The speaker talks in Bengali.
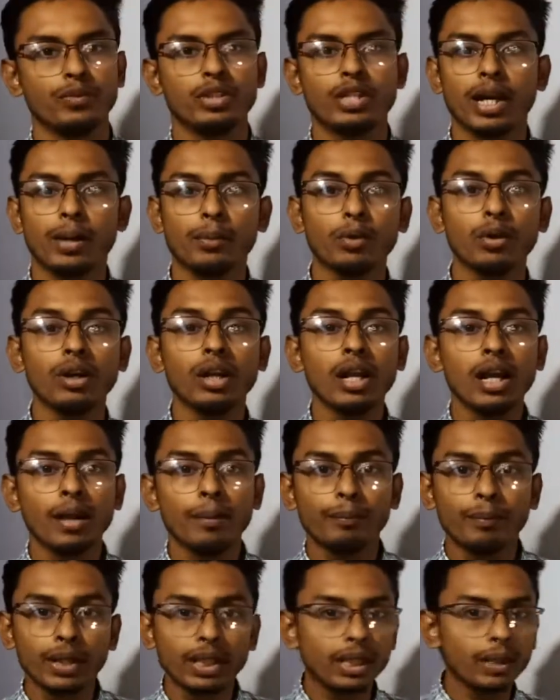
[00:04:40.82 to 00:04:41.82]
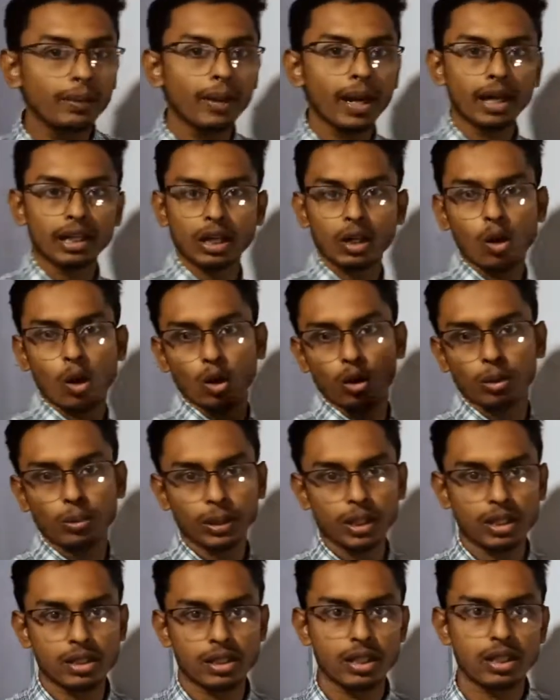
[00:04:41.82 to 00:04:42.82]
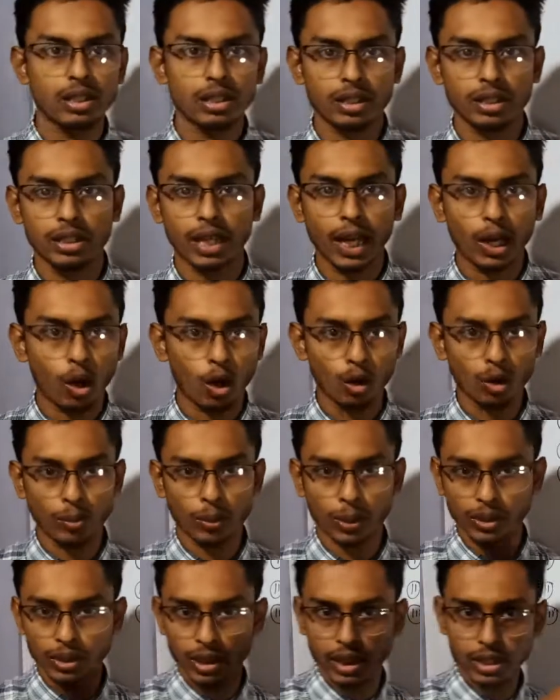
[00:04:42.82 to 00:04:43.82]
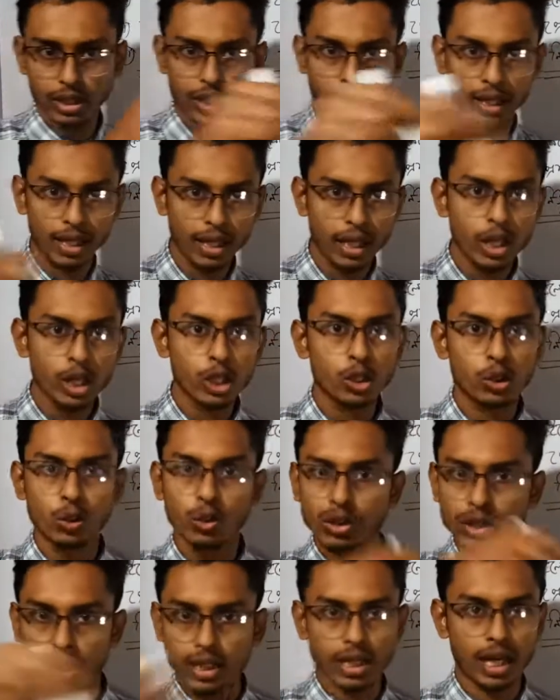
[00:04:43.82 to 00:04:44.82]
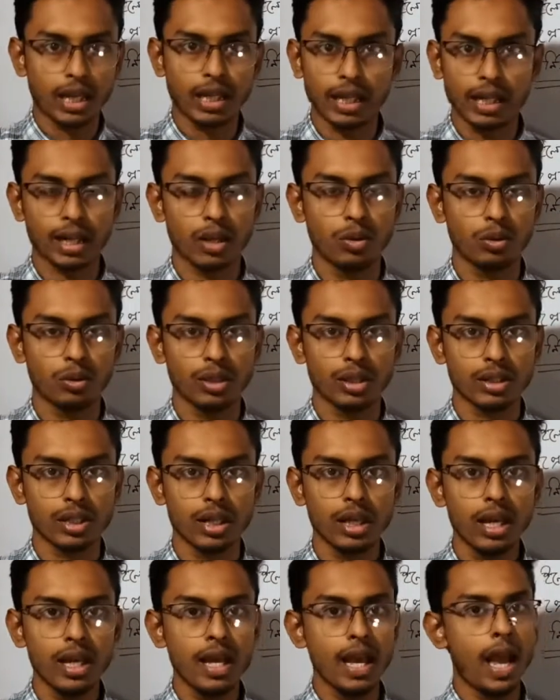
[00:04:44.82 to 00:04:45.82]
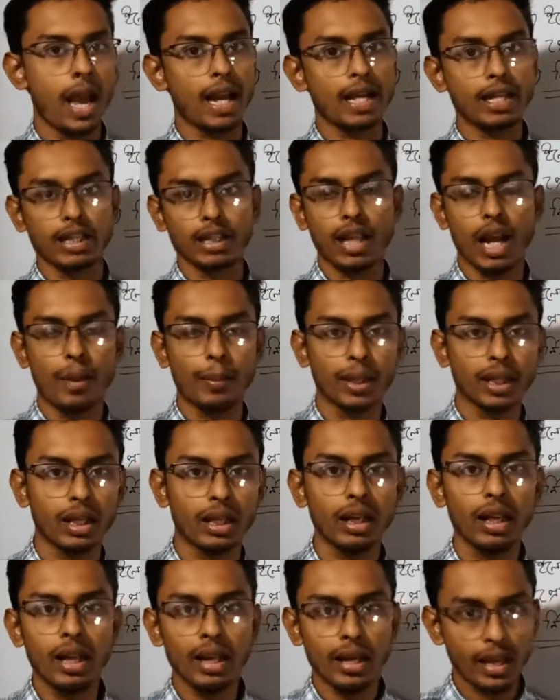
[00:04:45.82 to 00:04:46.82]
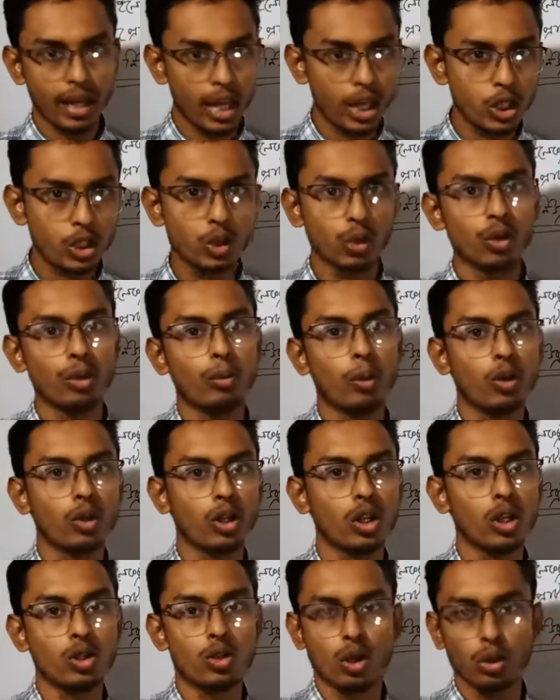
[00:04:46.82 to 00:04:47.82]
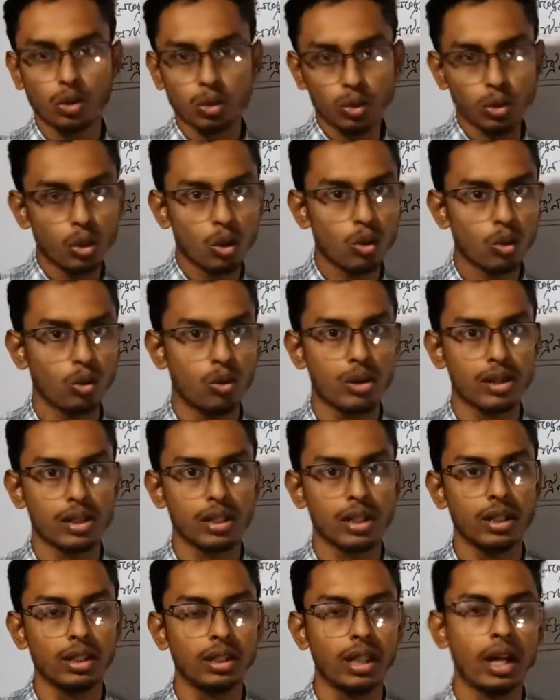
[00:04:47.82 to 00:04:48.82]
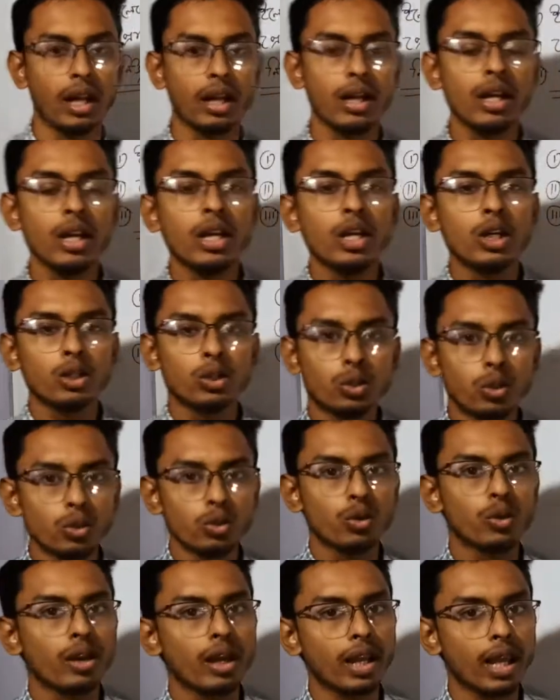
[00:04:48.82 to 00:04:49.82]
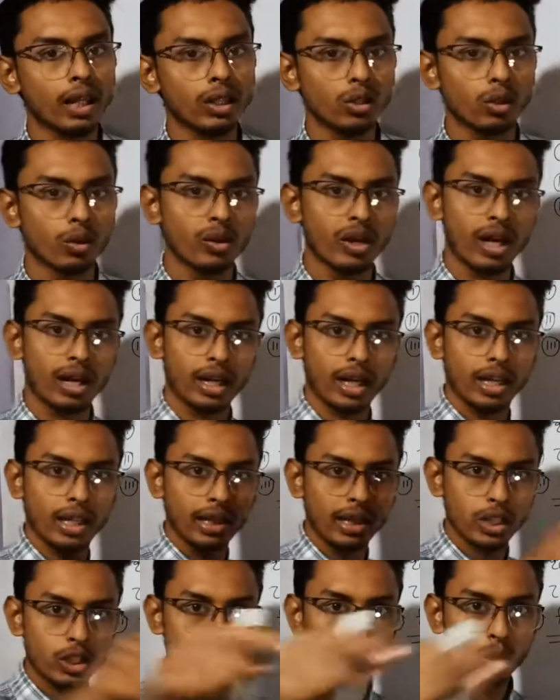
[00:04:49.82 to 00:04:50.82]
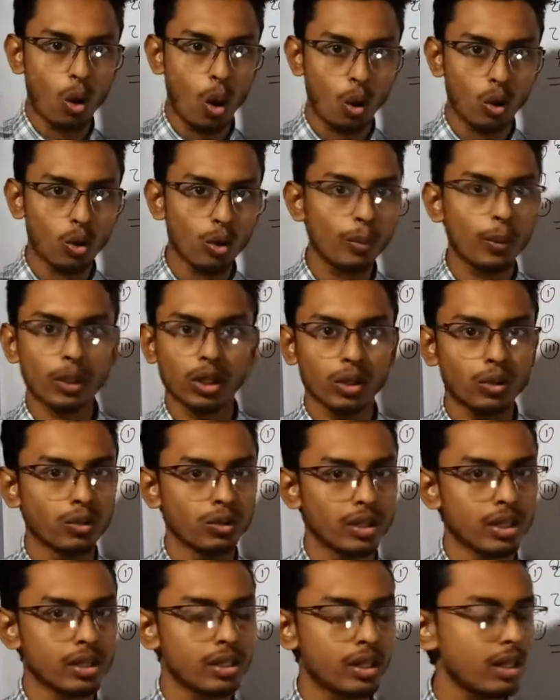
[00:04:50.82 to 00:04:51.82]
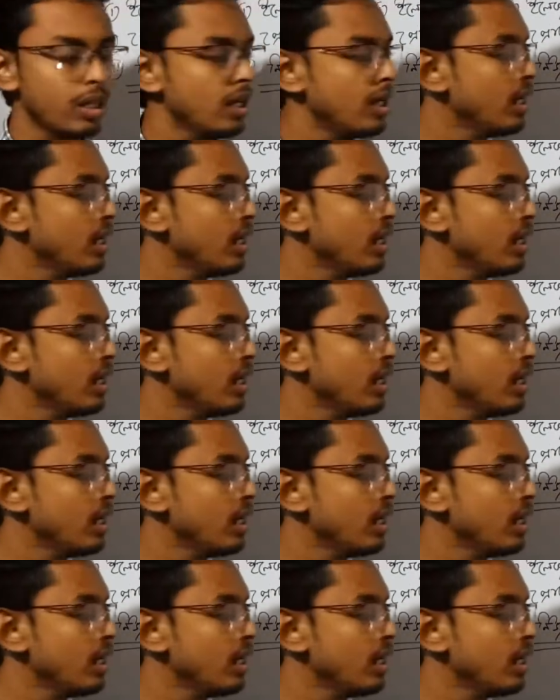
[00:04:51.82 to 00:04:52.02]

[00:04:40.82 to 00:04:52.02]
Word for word: যেমন পৃথিবীর একটা কক্ষপথ আছে সেই কক্ষপথ নিয়ে সে সূর্যের চারদিকে ঘুরতেছে একই সাথে আমাদের এই সৌরমণ্ডলে যতগুলো গ্রহ আছে তারা সূর্যকে কেন্দ্র করে একটা নির্দিষ্ট কক্ষপথে ঘুরতেছে